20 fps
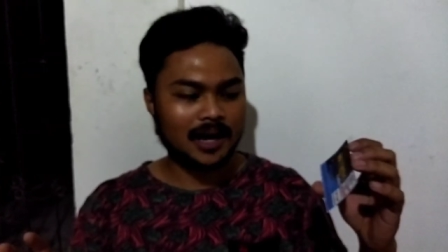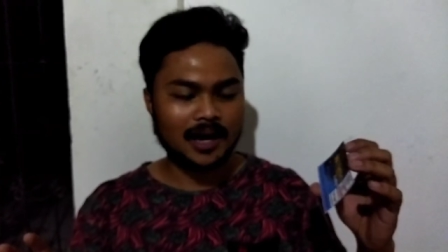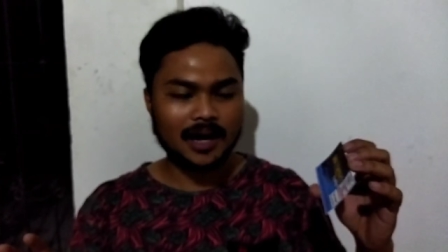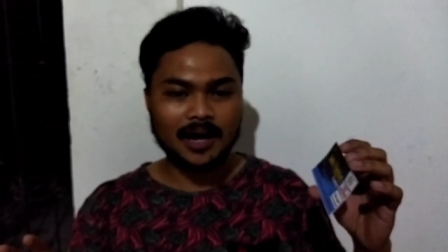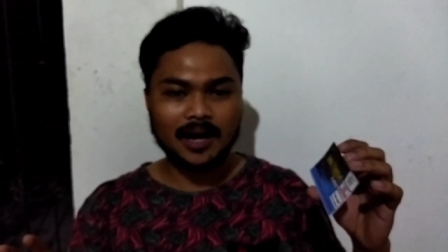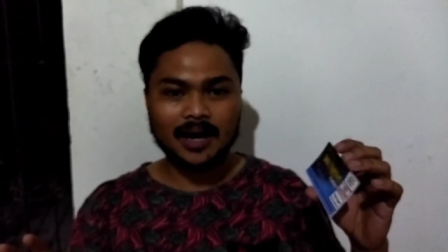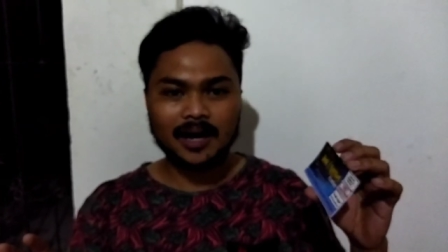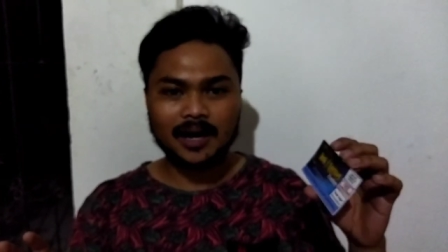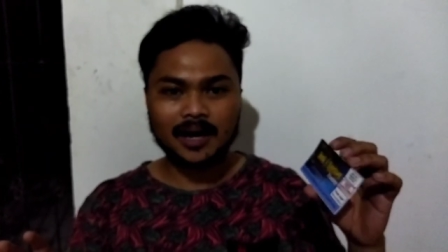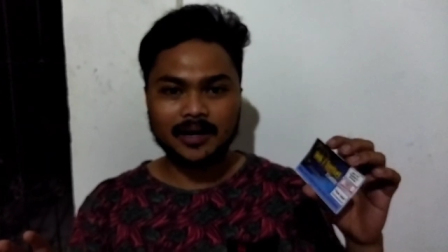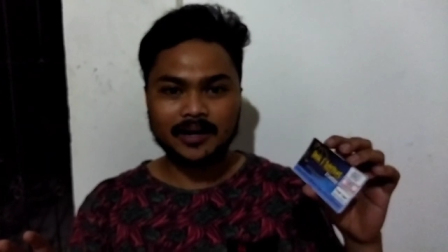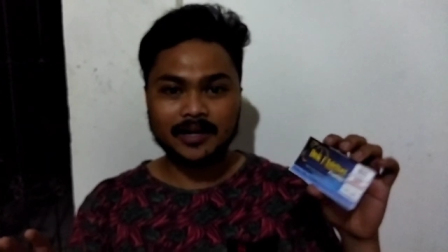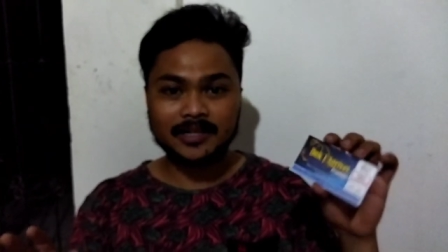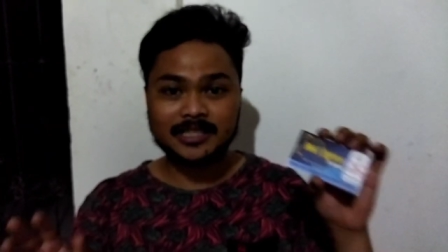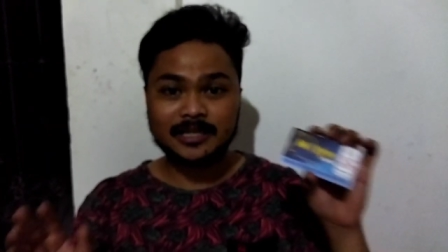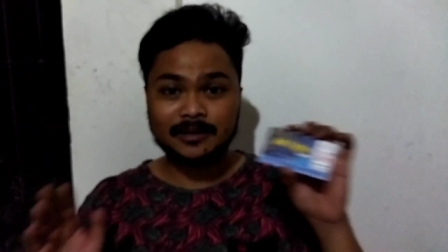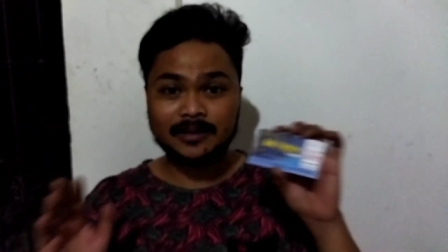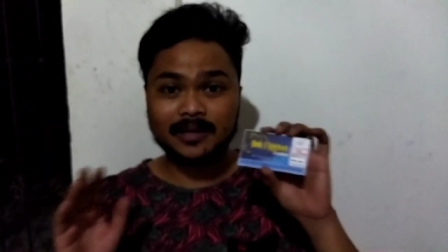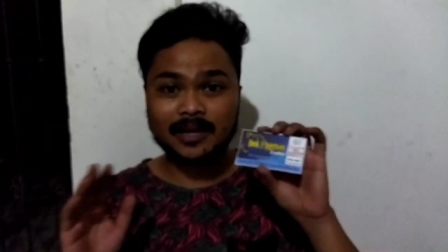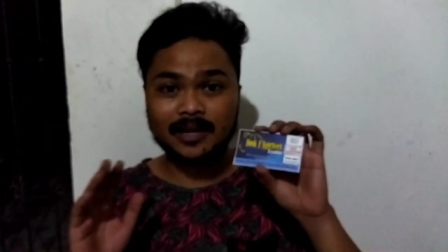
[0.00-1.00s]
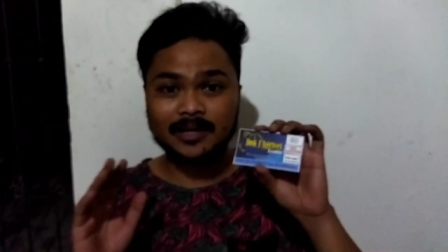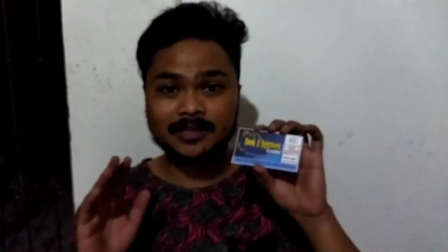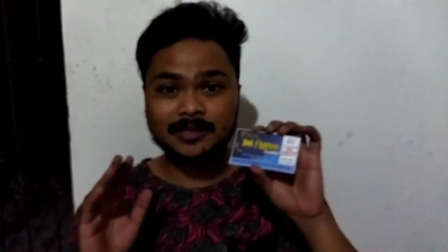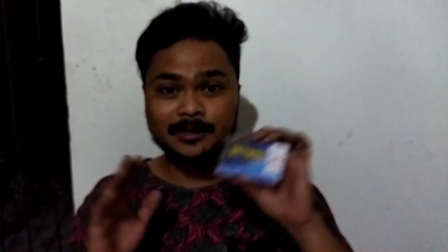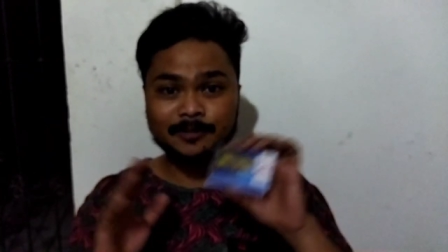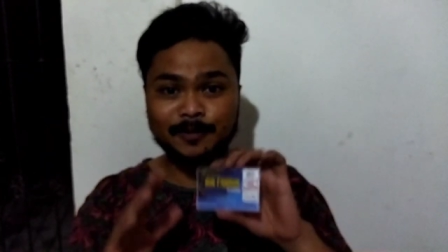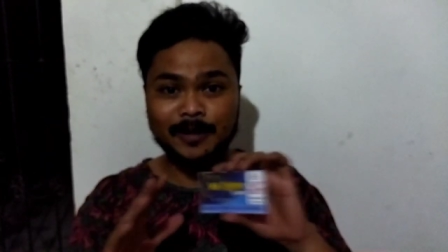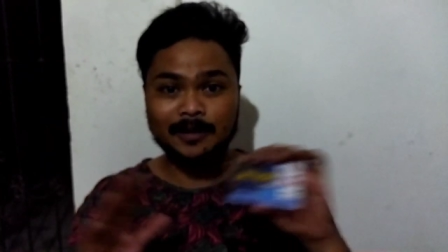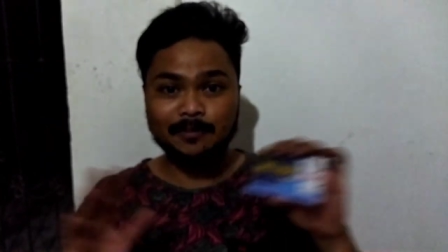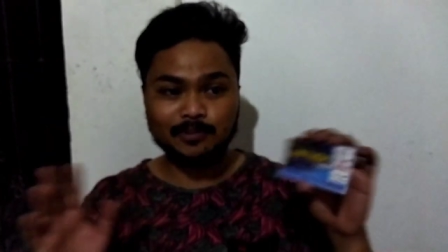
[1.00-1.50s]
uh,
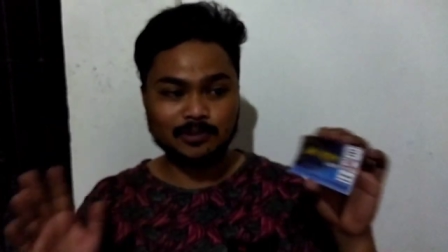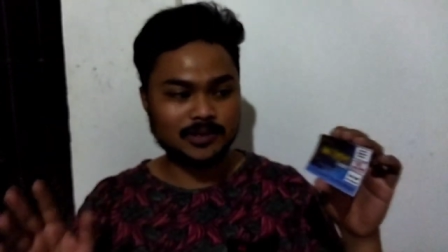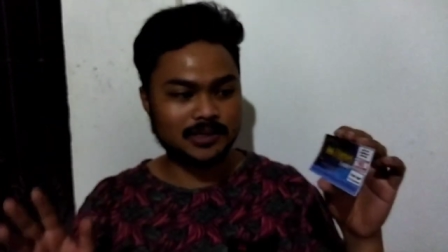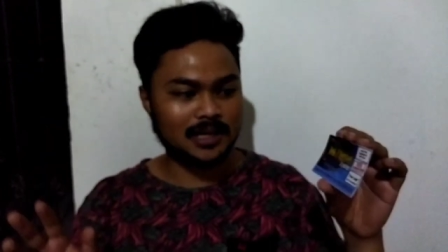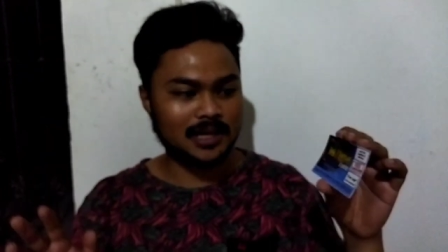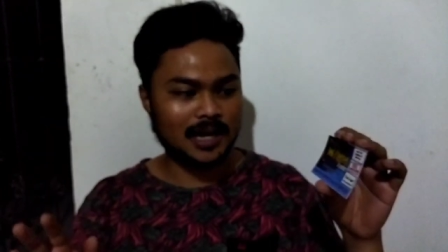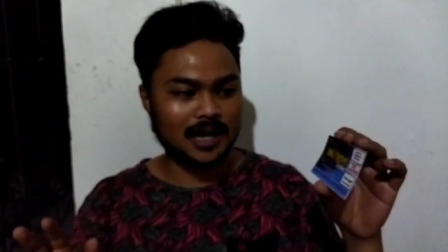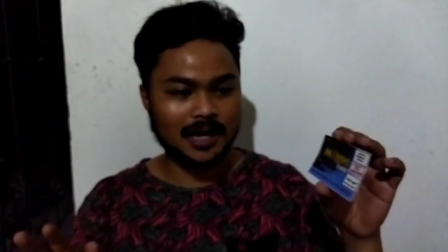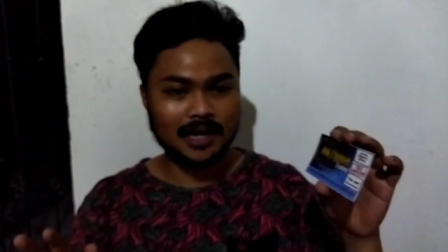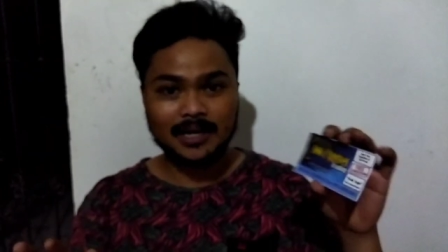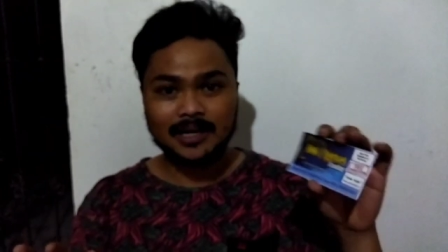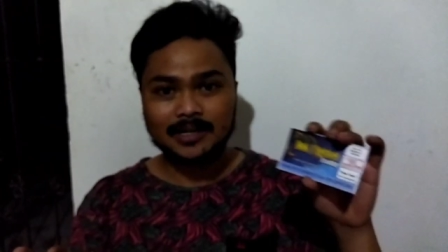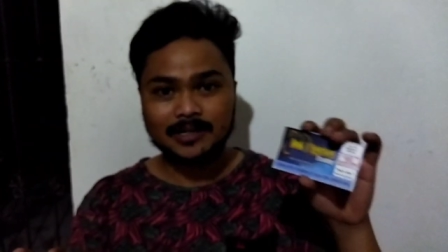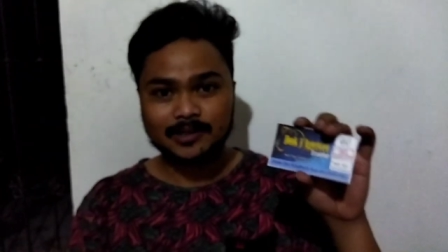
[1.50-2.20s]
nag-split po sila.